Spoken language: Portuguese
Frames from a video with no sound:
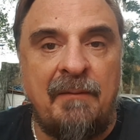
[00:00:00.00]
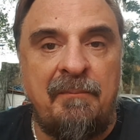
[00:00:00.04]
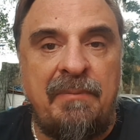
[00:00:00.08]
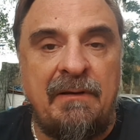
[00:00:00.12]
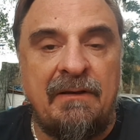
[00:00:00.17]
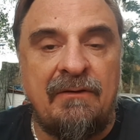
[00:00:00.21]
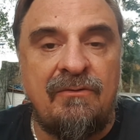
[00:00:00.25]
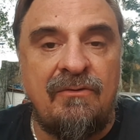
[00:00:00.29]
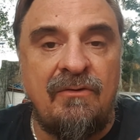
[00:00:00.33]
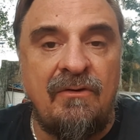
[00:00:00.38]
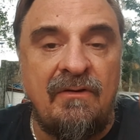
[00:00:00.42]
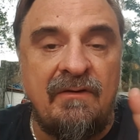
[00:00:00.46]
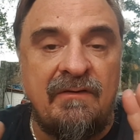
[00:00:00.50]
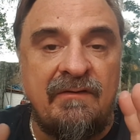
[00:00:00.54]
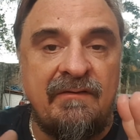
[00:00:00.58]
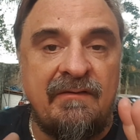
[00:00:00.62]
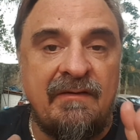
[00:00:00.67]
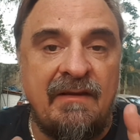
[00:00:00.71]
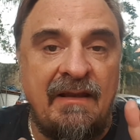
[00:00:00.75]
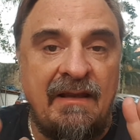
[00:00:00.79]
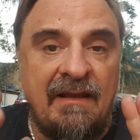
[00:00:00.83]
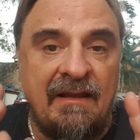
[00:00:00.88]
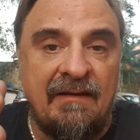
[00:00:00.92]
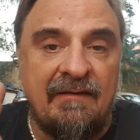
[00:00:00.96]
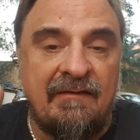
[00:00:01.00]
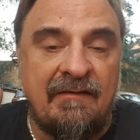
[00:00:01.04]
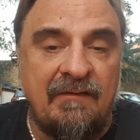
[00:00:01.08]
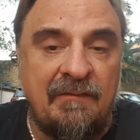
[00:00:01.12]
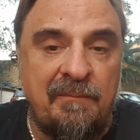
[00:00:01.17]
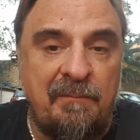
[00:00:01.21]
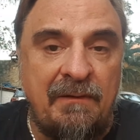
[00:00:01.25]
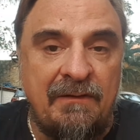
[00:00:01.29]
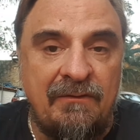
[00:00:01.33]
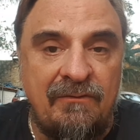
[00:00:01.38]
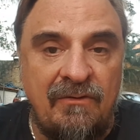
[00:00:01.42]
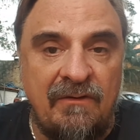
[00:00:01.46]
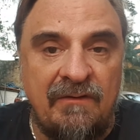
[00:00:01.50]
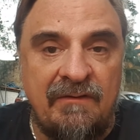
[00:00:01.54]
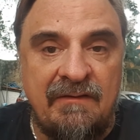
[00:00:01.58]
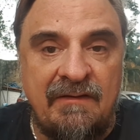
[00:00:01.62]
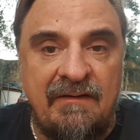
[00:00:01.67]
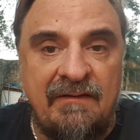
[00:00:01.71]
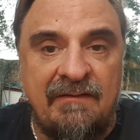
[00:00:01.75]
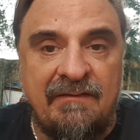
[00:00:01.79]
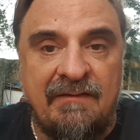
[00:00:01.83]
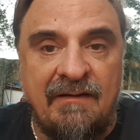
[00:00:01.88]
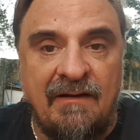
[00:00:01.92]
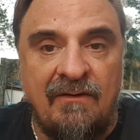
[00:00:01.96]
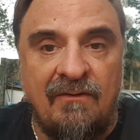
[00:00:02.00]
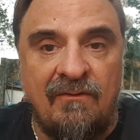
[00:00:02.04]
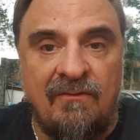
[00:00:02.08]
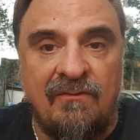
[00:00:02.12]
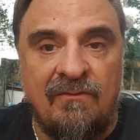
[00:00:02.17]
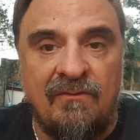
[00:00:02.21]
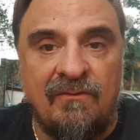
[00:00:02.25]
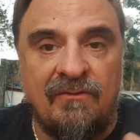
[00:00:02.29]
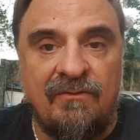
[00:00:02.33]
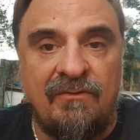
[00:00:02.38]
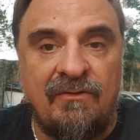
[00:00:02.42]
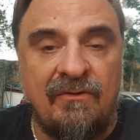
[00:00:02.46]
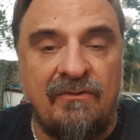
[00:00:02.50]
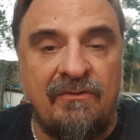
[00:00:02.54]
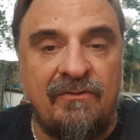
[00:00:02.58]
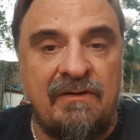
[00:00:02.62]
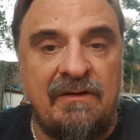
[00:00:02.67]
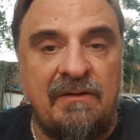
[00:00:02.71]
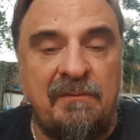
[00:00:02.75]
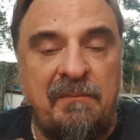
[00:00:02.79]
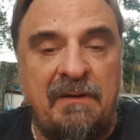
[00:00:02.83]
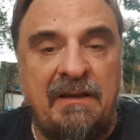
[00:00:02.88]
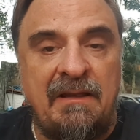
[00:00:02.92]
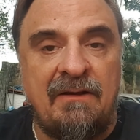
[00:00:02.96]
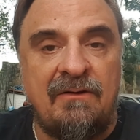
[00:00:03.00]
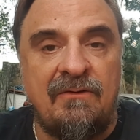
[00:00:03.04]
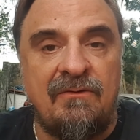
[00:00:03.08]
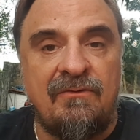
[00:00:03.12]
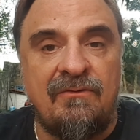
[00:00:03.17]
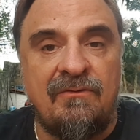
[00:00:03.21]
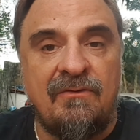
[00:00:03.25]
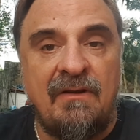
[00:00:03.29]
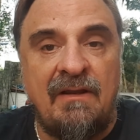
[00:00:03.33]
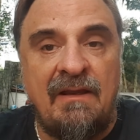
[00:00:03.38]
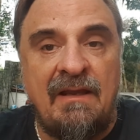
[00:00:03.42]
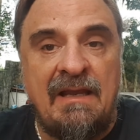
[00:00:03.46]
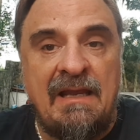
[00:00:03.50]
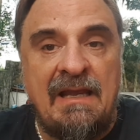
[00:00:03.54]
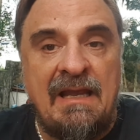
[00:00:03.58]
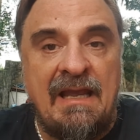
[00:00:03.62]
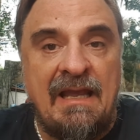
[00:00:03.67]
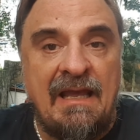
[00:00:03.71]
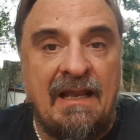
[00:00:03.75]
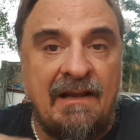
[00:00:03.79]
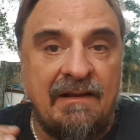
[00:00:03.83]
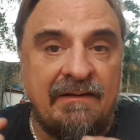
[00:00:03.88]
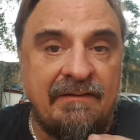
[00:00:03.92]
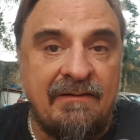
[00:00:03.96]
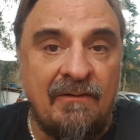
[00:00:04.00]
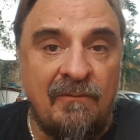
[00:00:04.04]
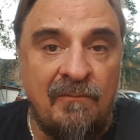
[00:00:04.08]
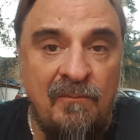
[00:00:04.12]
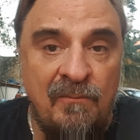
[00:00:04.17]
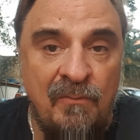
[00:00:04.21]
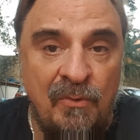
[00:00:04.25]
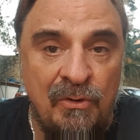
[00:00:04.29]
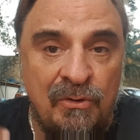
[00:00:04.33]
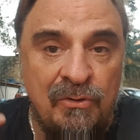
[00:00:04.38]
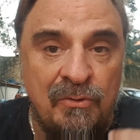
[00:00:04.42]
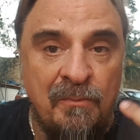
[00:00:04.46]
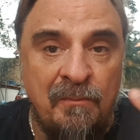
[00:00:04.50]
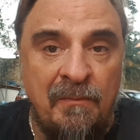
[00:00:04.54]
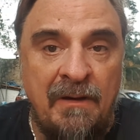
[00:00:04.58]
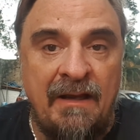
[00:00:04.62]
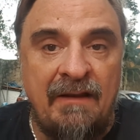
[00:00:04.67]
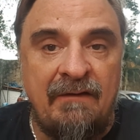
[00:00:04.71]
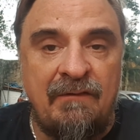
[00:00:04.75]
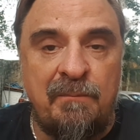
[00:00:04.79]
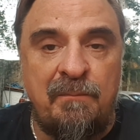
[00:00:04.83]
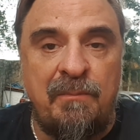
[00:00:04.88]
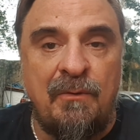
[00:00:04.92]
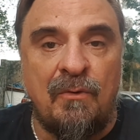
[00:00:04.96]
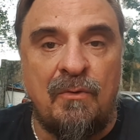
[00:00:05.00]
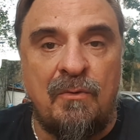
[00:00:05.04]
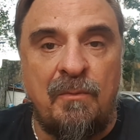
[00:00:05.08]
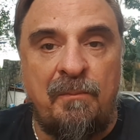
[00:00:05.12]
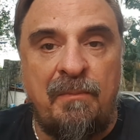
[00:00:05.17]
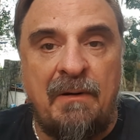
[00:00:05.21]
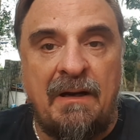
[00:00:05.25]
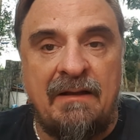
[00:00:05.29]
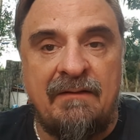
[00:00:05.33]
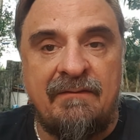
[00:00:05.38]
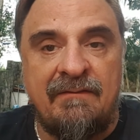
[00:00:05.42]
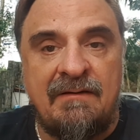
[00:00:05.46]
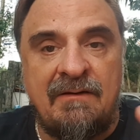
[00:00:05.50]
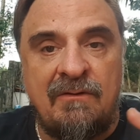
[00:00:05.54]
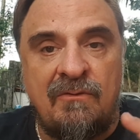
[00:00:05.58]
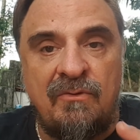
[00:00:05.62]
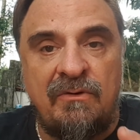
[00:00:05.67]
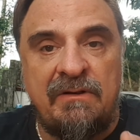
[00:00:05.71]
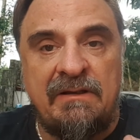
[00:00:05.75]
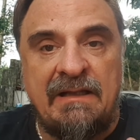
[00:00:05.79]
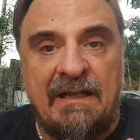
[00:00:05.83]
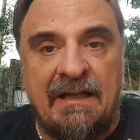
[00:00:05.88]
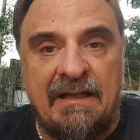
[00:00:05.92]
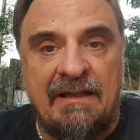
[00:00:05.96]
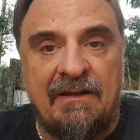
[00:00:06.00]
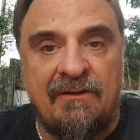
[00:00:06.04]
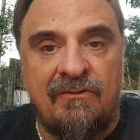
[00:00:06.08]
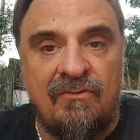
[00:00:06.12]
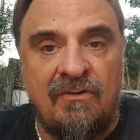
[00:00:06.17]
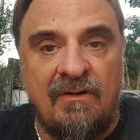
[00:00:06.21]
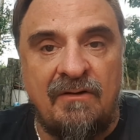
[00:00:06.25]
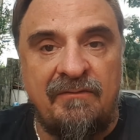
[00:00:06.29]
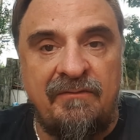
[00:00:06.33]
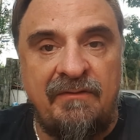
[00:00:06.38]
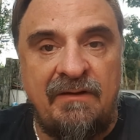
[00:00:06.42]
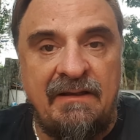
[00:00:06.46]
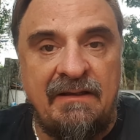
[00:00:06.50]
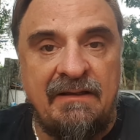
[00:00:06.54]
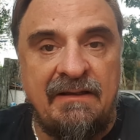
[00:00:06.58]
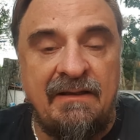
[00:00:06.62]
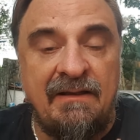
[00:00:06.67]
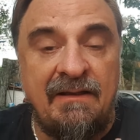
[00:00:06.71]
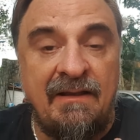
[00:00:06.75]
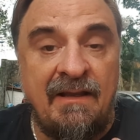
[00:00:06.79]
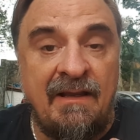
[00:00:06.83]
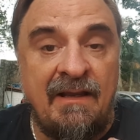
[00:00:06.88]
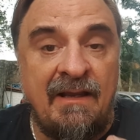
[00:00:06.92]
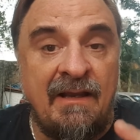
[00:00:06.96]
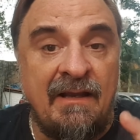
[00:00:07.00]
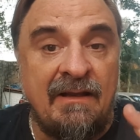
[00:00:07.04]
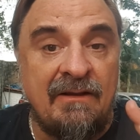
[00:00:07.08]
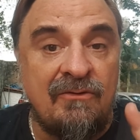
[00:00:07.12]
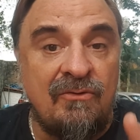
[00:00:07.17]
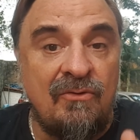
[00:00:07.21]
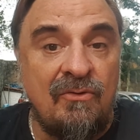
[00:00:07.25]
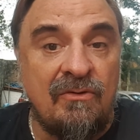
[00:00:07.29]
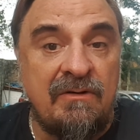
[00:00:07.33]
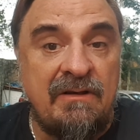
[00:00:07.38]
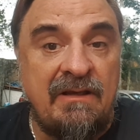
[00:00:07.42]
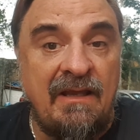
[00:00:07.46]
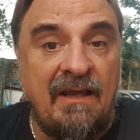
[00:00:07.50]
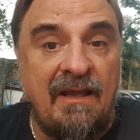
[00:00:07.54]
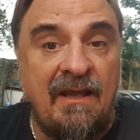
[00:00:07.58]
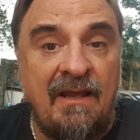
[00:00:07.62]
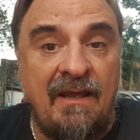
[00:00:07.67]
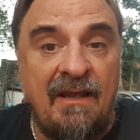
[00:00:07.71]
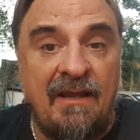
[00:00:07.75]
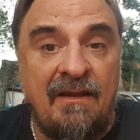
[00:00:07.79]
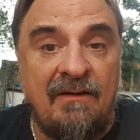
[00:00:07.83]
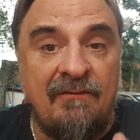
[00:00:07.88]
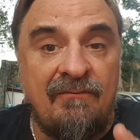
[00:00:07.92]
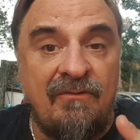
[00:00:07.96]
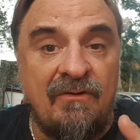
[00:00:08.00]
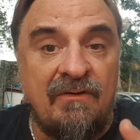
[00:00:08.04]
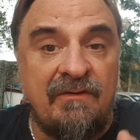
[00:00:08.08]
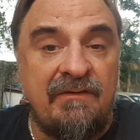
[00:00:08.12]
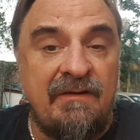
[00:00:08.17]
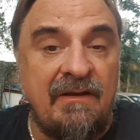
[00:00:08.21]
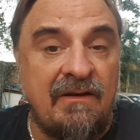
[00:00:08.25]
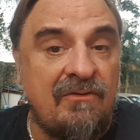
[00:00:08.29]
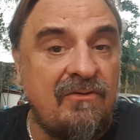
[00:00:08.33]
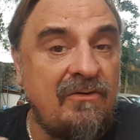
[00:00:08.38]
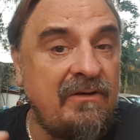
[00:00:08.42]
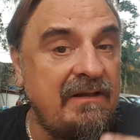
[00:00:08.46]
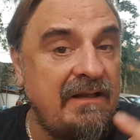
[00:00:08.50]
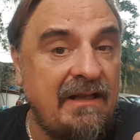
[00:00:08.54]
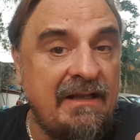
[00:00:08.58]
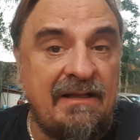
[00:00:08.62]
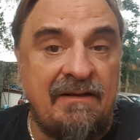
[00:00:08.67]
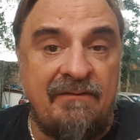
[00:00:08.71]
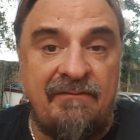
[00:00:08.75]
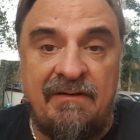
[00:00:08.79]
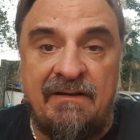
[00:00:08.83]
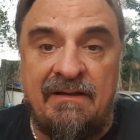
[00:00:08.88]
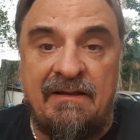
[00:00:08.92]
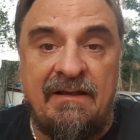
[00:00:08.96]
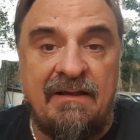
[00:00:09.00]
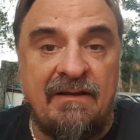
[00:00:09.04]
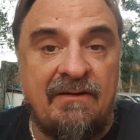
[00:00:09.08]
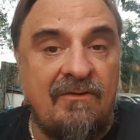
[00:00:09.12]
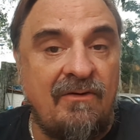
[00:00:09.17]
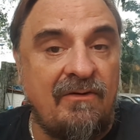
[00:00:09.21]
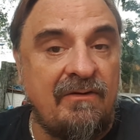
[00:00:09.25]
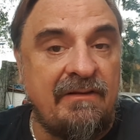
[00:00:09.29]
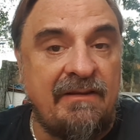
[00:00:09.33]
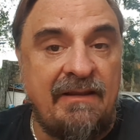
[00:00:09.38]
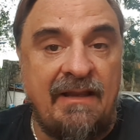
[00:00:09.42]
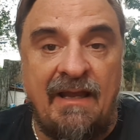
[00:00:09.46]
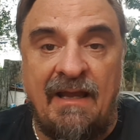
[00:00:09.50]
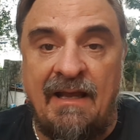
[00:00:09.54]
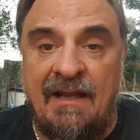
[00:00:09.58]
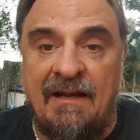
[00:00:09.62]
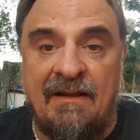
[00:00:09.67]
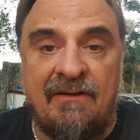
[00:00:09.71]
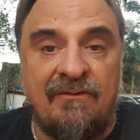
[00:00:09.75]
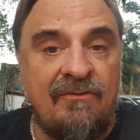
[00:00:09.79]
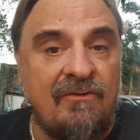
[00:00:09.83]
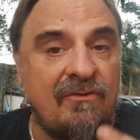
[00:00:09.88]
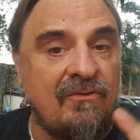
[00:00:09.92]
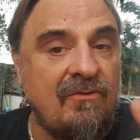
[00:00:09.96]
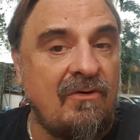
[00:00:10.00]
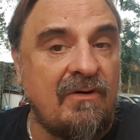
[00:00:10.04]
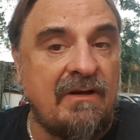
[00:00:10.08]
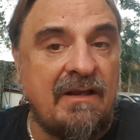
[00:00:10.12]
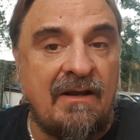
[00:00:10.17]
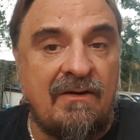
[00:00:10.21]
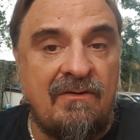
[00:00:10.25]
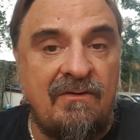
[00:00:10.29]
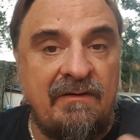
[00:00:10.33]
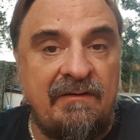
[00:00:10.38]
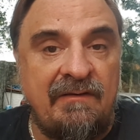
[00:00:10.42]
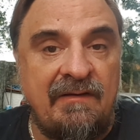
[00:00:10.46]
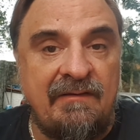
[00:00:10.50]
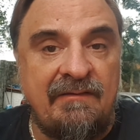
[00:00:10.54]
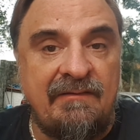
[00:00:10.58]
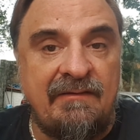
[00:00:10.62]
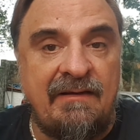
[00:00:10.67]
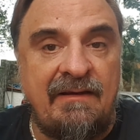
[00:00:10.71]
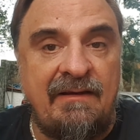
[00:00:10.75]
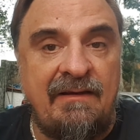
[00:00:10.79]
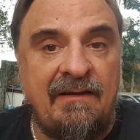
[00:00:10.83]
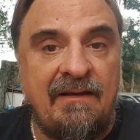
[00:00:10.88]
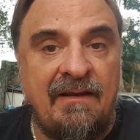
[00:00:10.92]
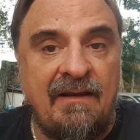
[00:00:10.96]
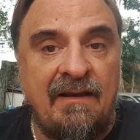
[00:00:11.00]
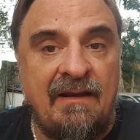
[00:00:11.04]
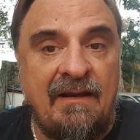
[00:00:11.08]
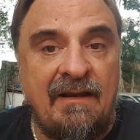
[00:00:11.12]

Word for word: Pessoas, essas pessoas que são os seus inimigos, elas são muito mais preocupadas em cuidar da sua vida do que você cuidar da vida de, delas ou qualquer coisa assim.